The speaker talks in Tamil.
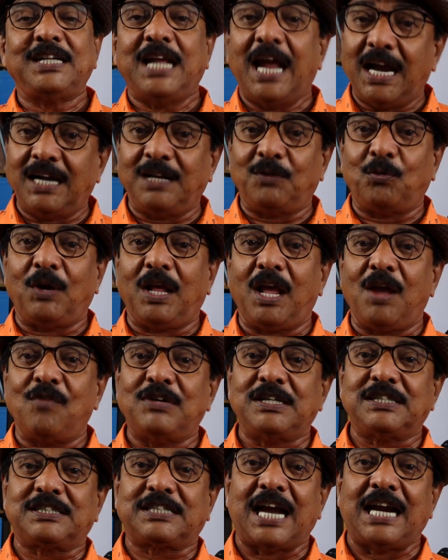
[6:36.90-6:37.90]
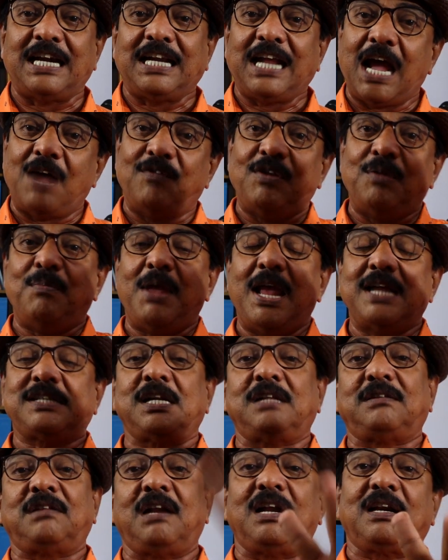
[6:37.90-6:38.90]
ஏழு குடையவன் சனியை அவன்
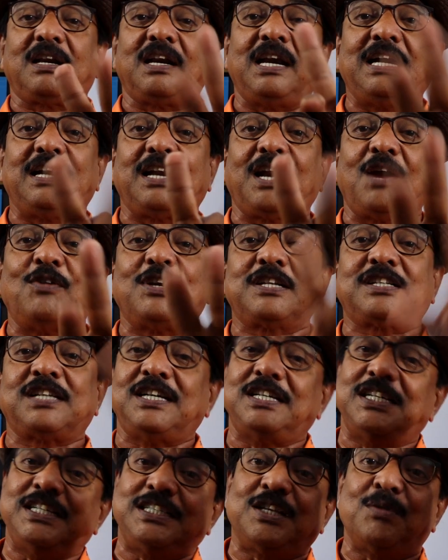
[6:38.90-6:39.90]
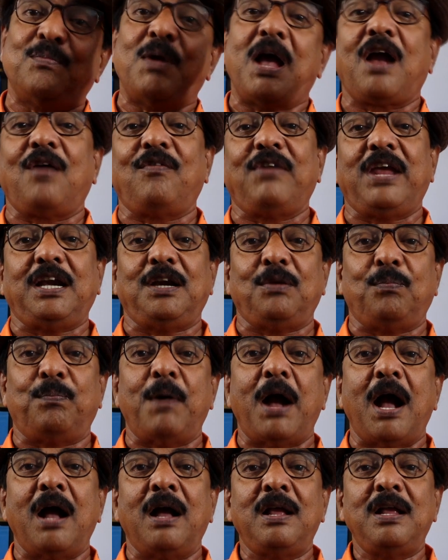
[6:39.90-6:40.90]
மேசத்தில் ரெண்டரை வருஷம் நீச்சமாகவே
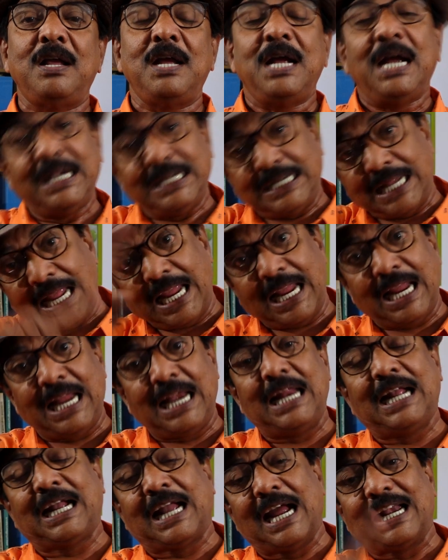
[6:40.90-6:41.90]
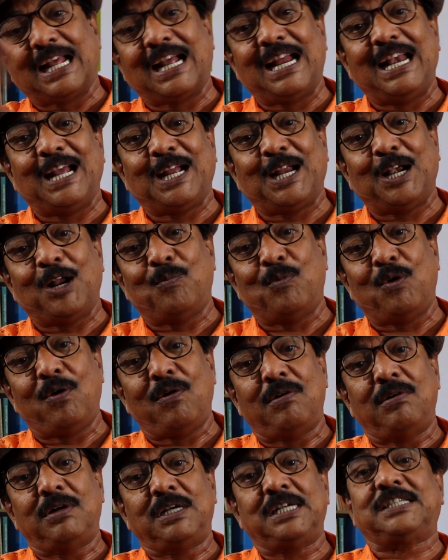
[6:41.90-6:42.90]
நிற்பான் டெய்லி கடக
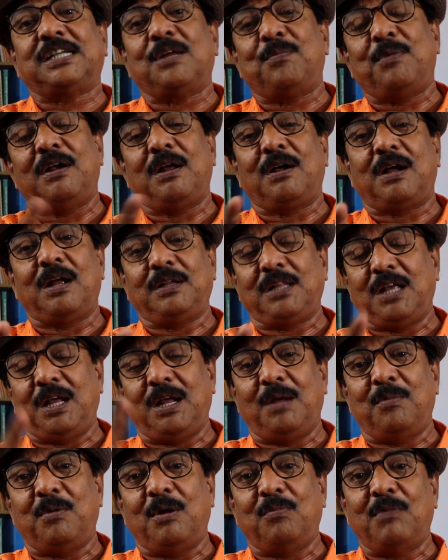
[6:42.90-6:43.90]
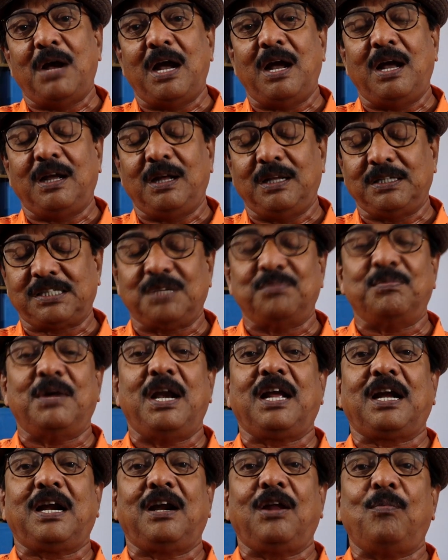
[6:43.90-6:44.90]
லக்னமும் ரிஷப லக்னம் இது
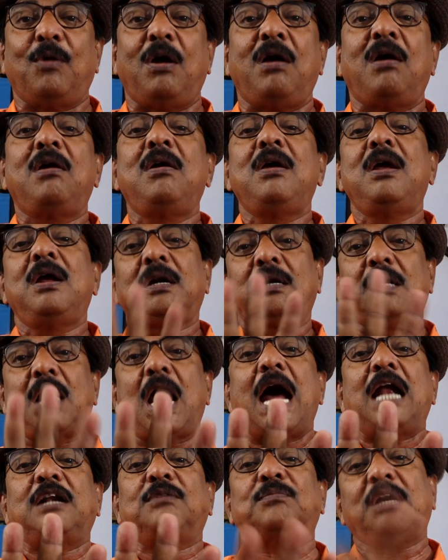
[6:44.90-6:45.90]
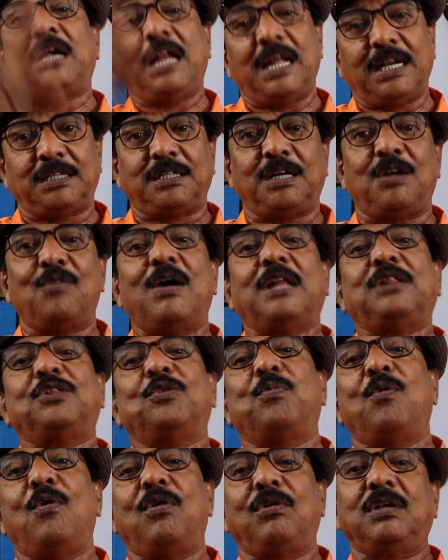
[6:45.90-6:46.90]
சிம்ம லக்னமும் நாலு மணி நேரத்துக்கு
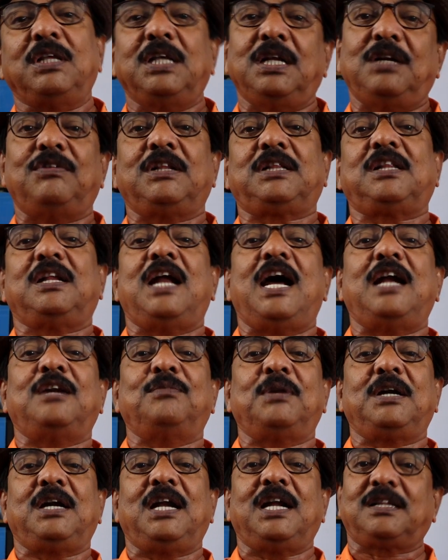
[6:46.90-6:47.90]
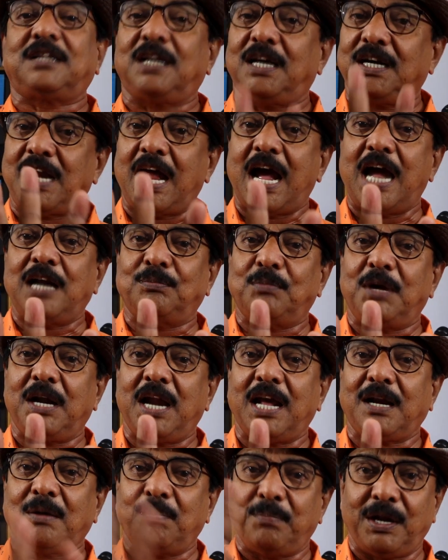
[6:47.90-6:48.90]
வந்து போகும் இருபத்தி நாலு மணி நேரத்தில் நாலு
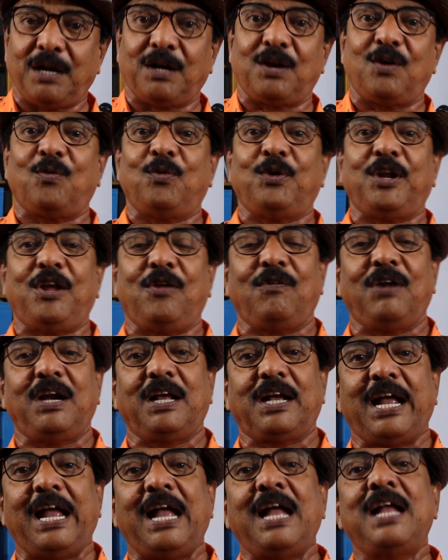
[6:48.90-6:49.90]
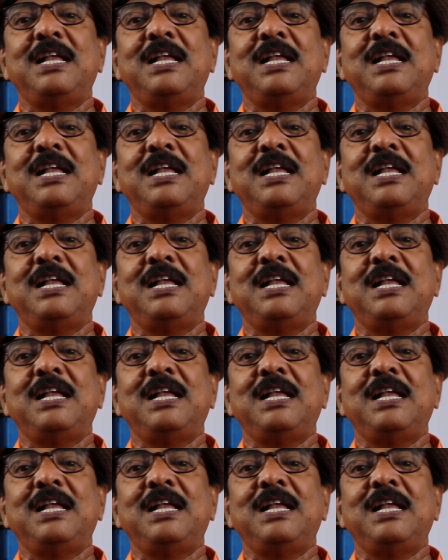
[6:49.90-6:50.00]
மணி நேரம் பிறக்கக்கூடியவங்களுக்கு